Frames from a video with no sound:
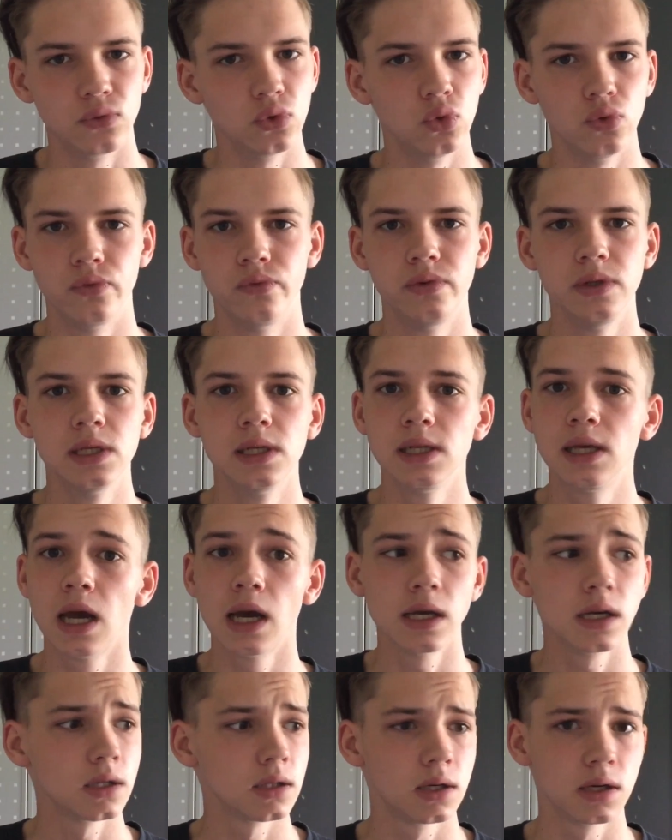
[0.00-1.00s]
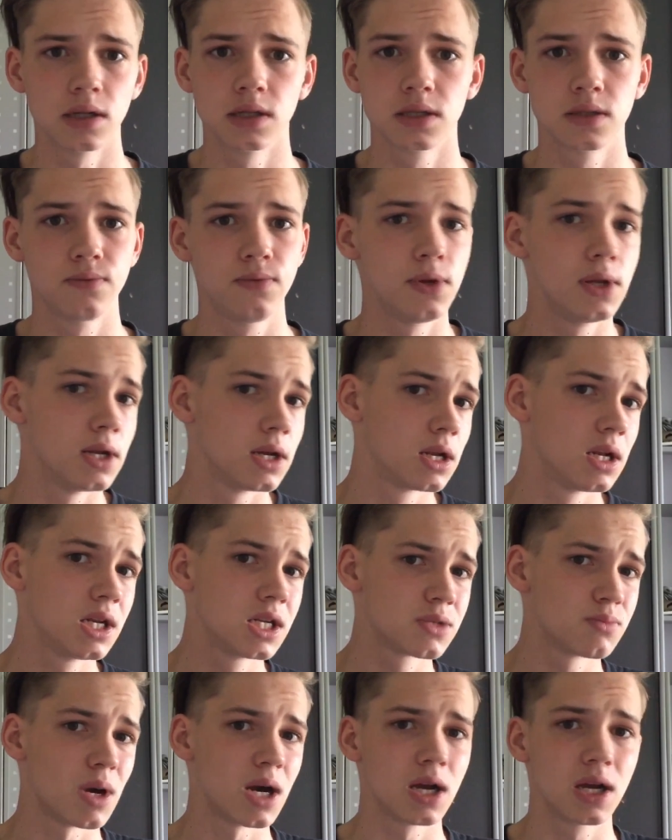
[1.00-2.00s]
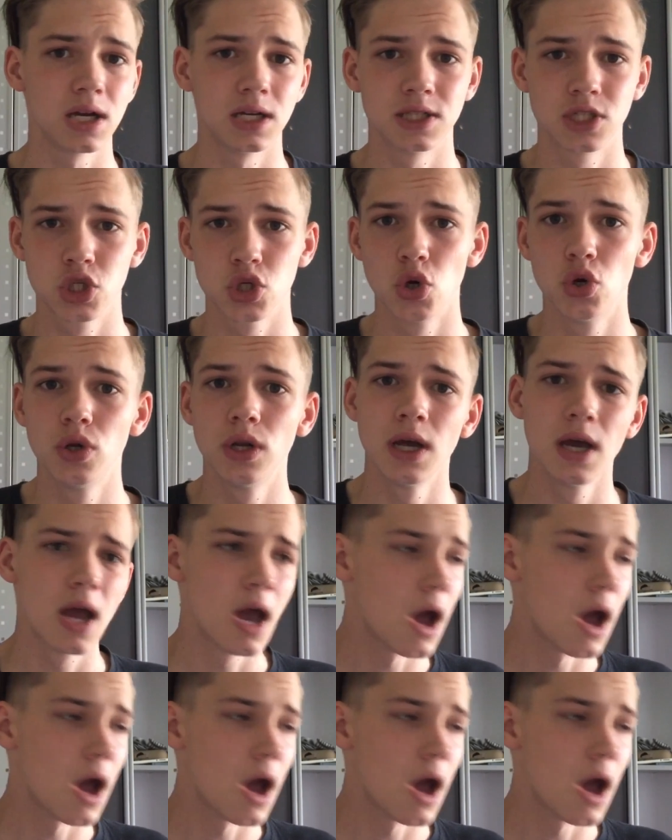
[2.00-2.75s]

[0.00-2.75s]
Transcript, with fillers: wo du viel geiern kannst, viele Klicks machen kannst. Schön